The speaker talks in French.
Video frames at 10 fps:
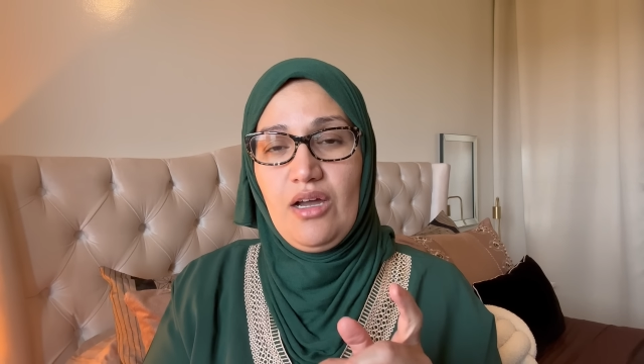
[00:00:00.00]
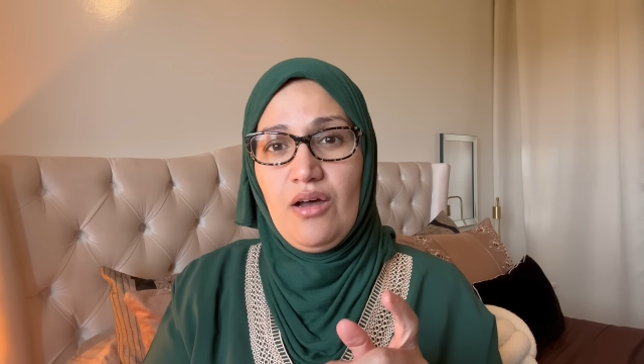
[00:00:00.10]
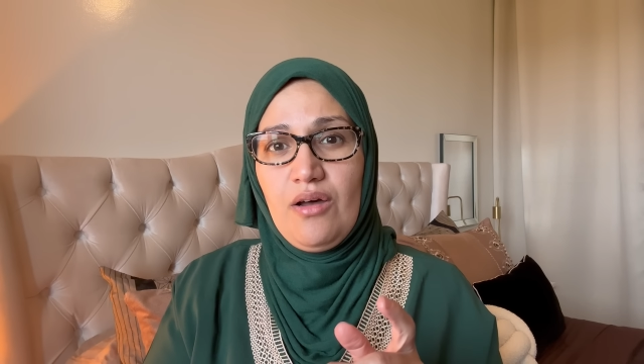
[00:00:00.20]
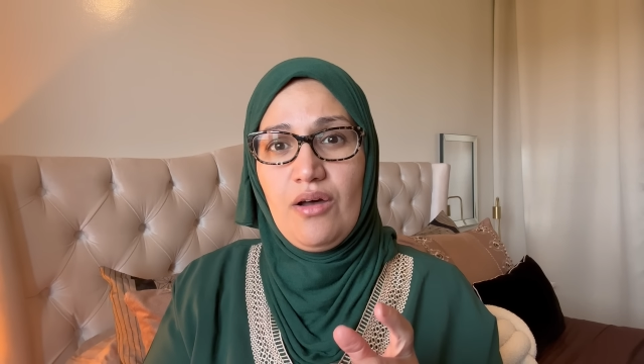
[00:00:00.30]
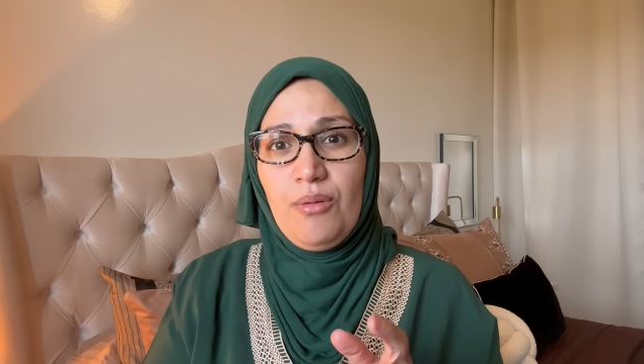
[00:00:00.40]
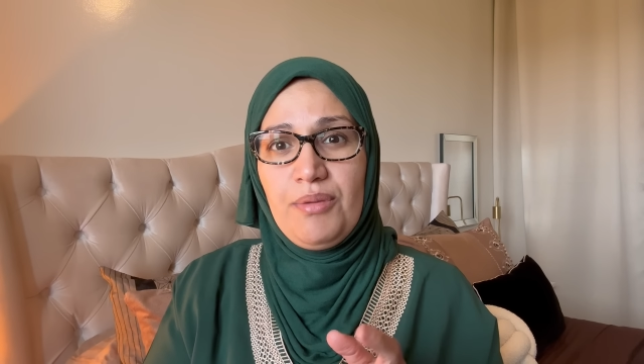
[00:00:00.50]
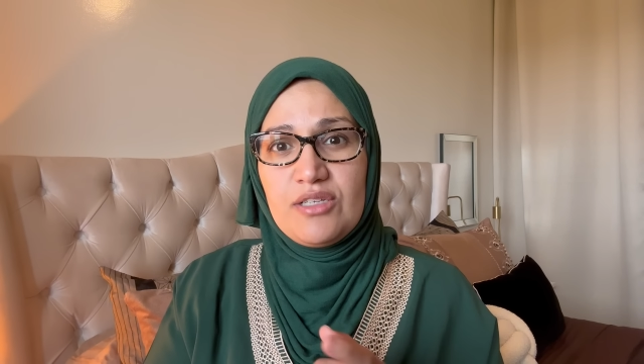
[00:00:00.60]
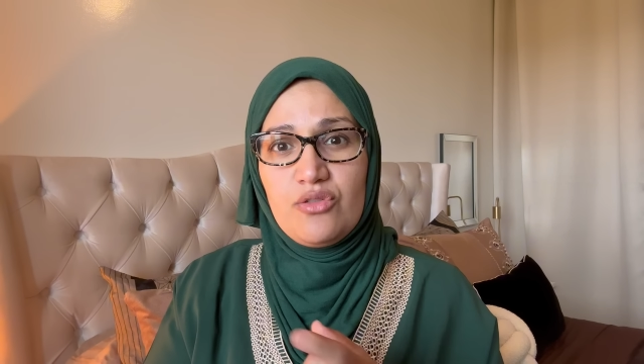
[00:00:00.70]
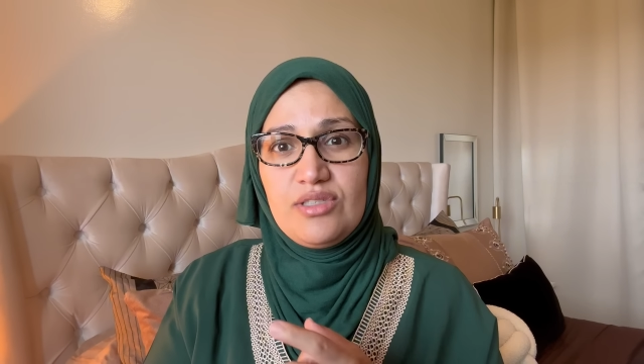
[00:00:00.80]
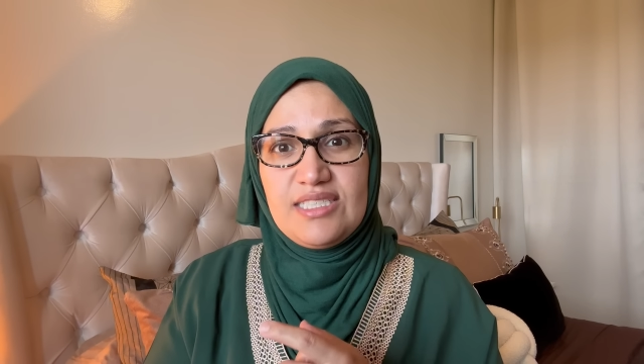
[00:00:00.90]
en,
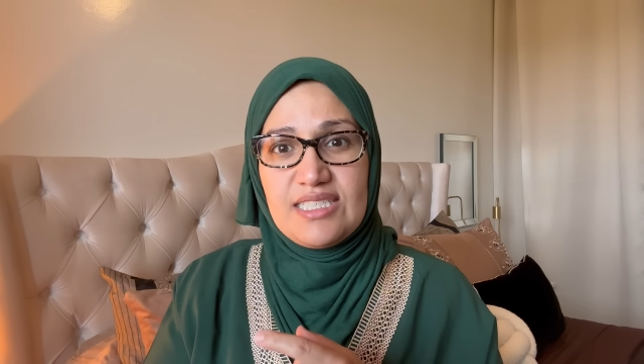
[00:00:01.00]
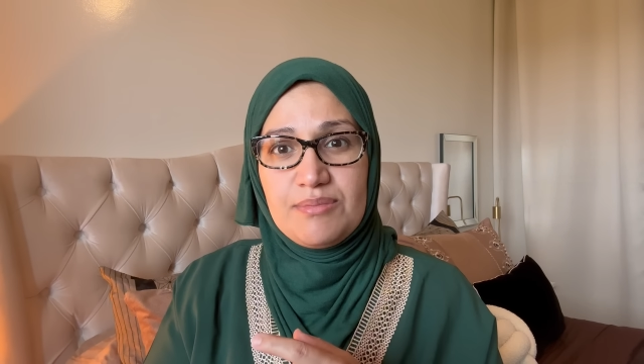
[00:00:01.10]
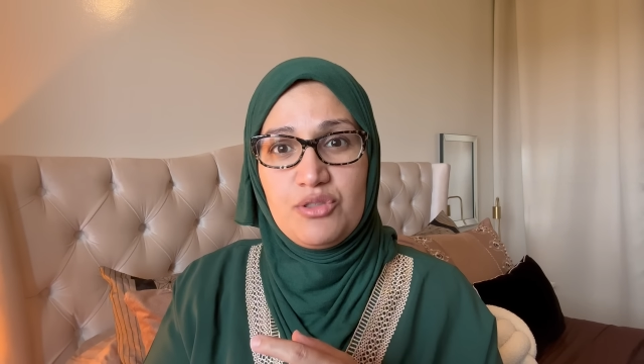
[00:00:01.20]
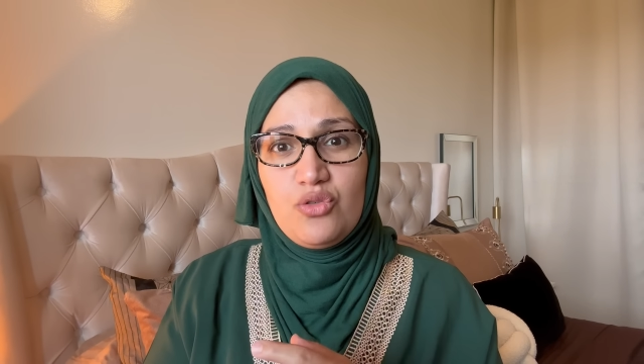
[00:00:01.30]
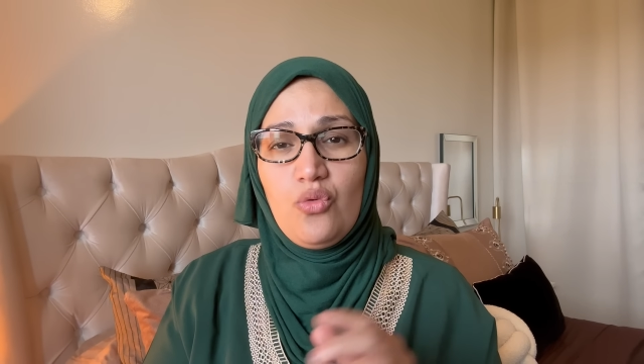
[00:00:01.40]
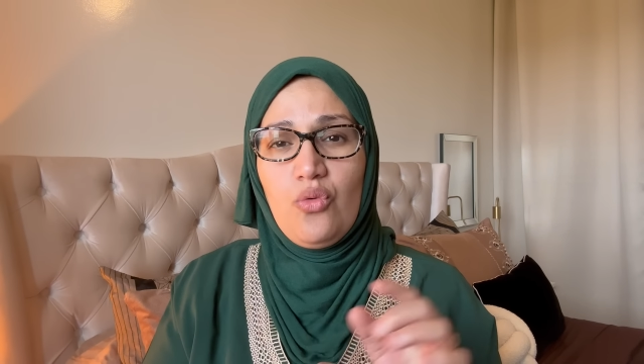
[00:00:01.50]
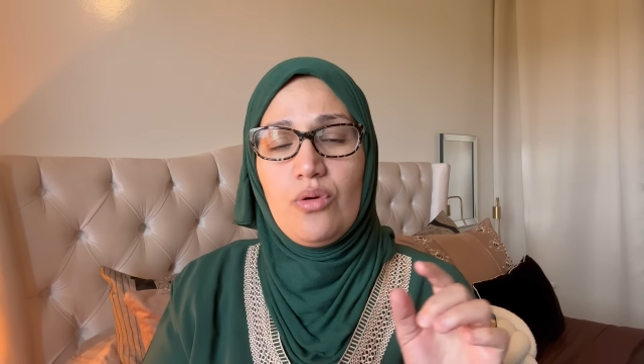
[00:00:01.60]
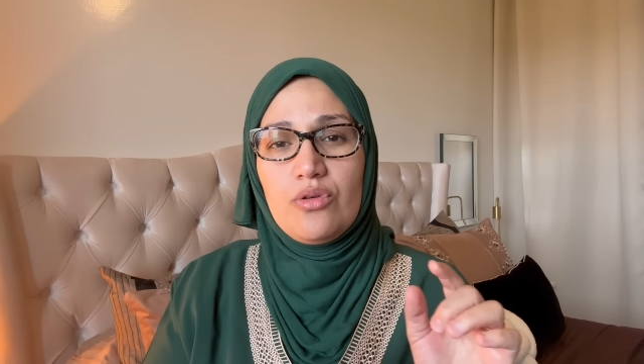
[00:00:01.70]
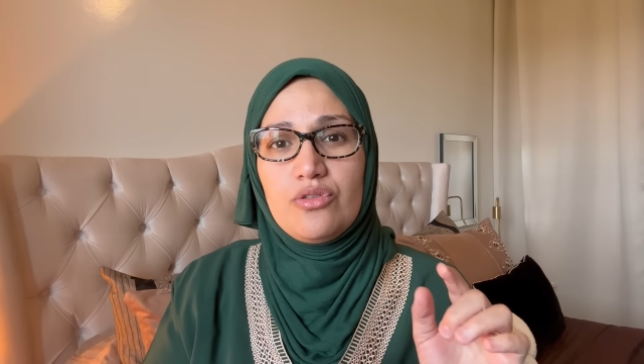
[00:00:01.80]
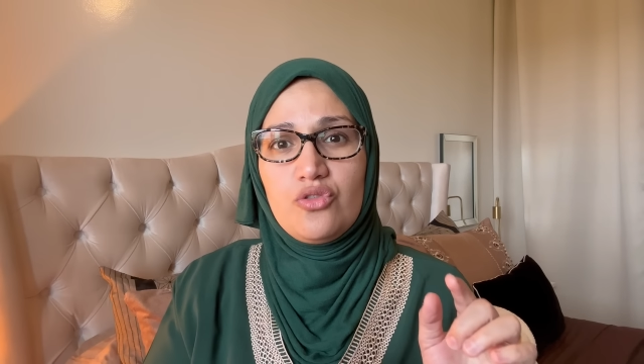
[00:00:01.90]
barre de
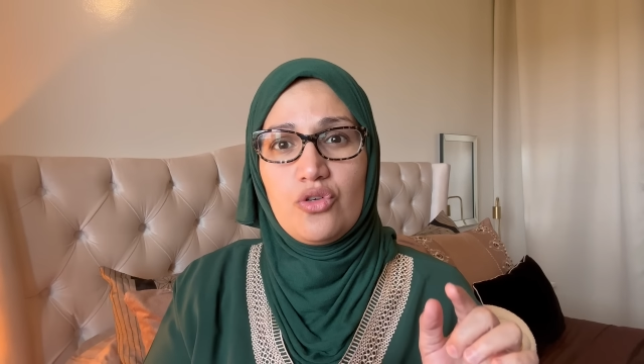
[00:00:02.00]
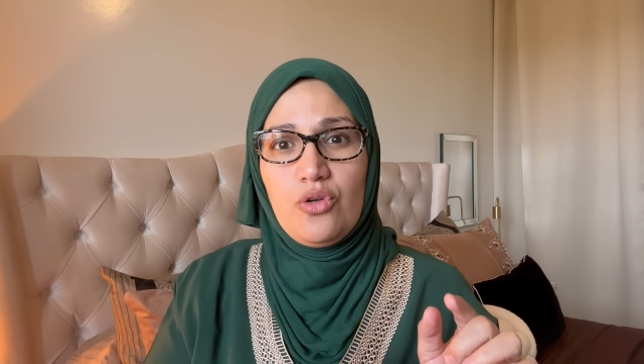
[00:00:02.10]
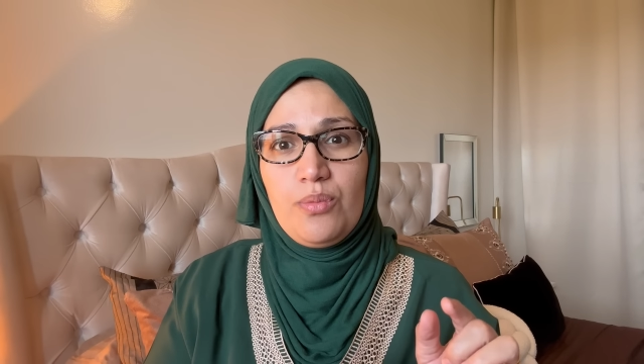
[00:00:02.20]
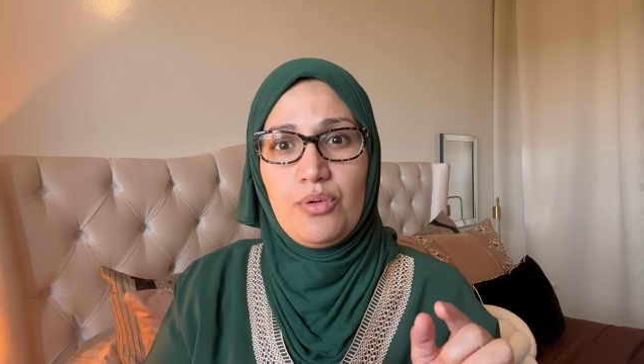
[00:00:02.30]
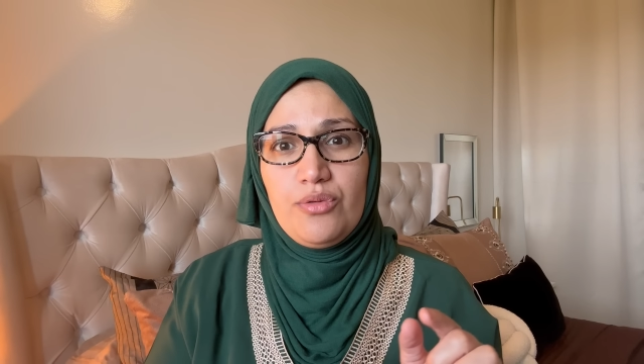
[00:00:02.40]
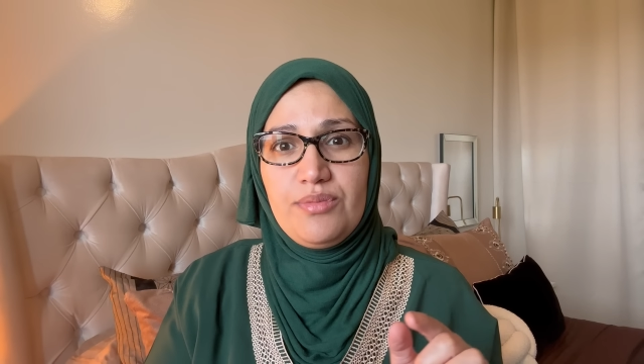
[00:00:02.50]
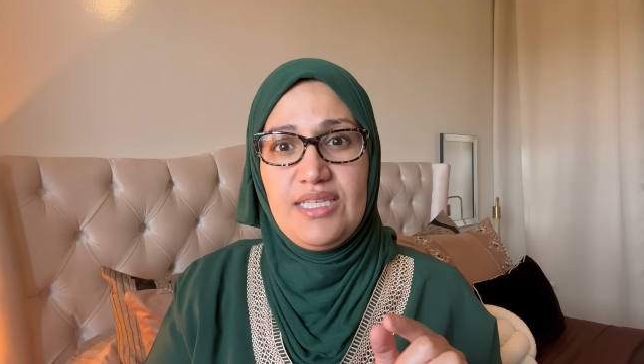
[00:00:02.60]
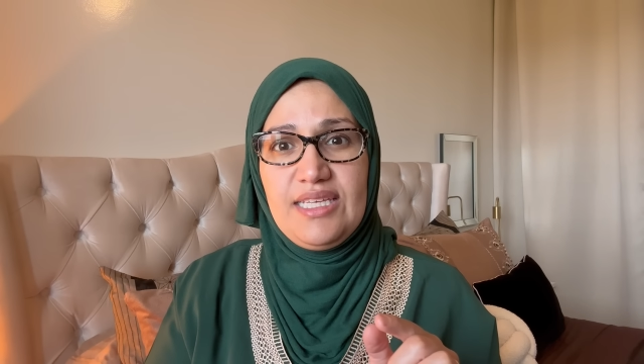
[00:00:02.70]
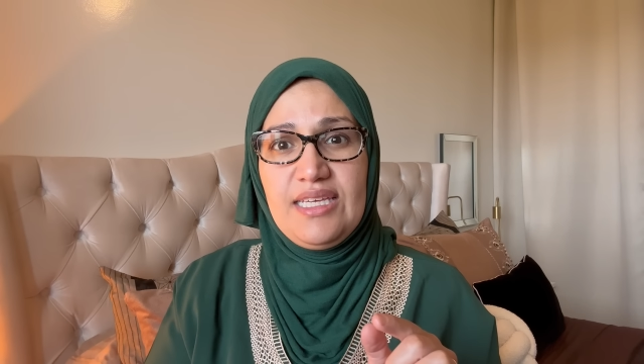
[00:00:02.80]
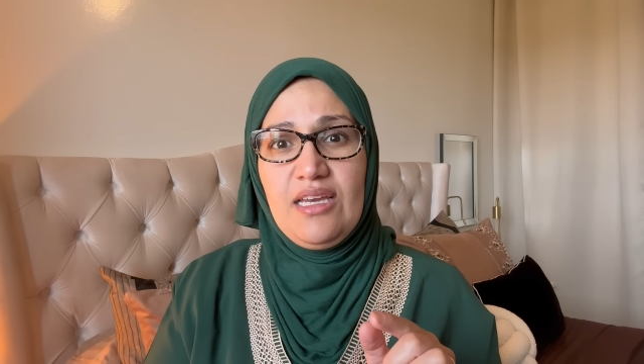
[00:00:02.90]
description euh, sur le
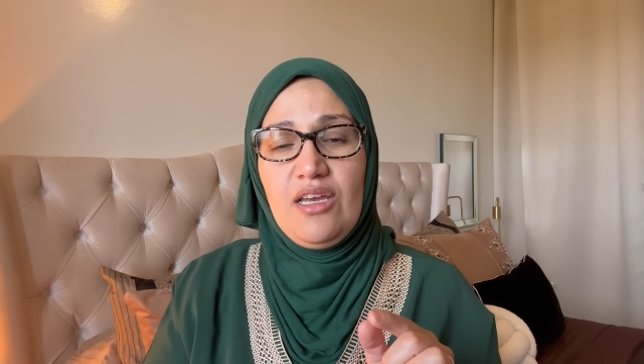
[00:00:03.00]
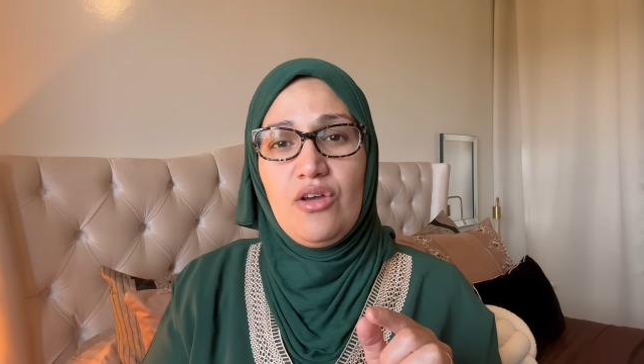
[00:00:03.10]
premier